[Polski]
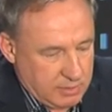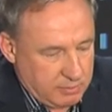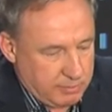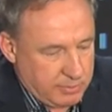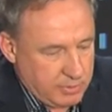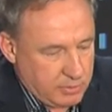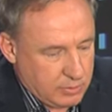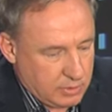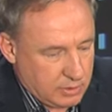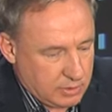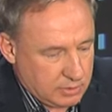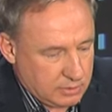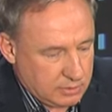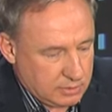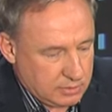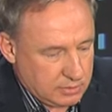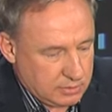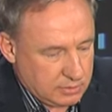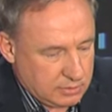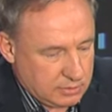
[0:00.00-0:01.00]

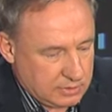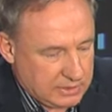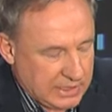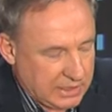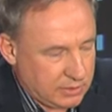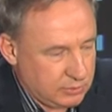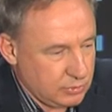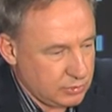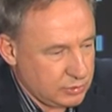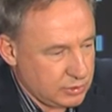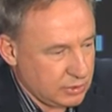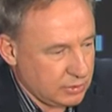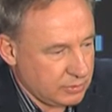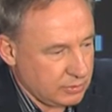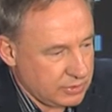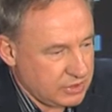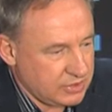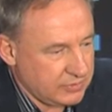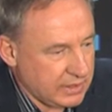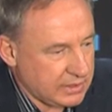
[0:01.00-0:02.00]
było tak dużo
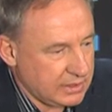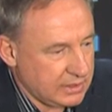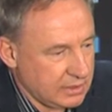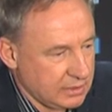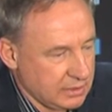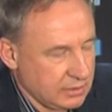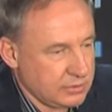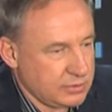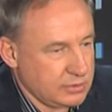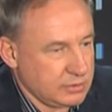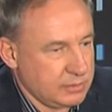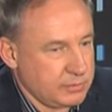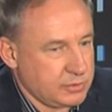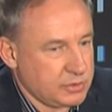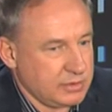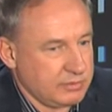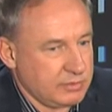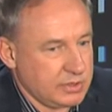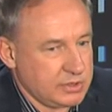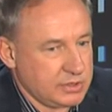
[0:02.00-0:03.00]
świetnych osób,
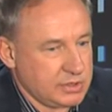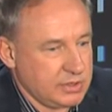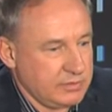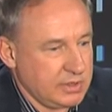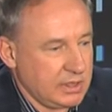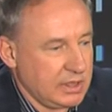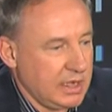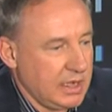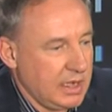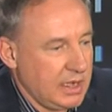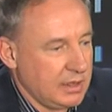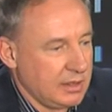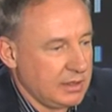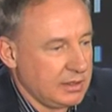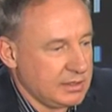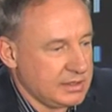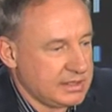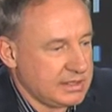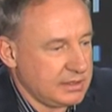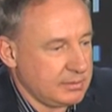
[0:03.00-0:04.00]
że mhm. właściwie
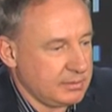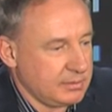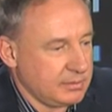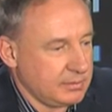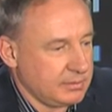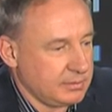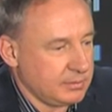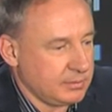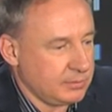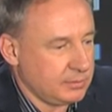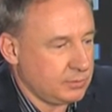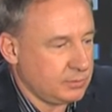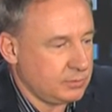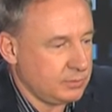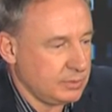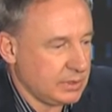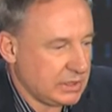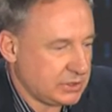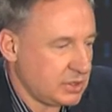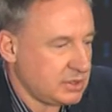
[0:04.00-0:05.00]
z,
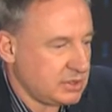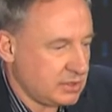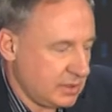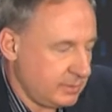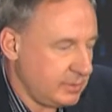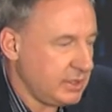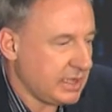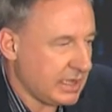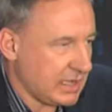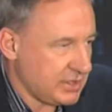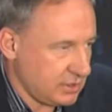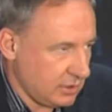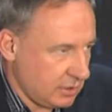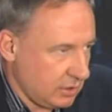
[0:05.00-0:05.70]
znaczy z Rybnika i z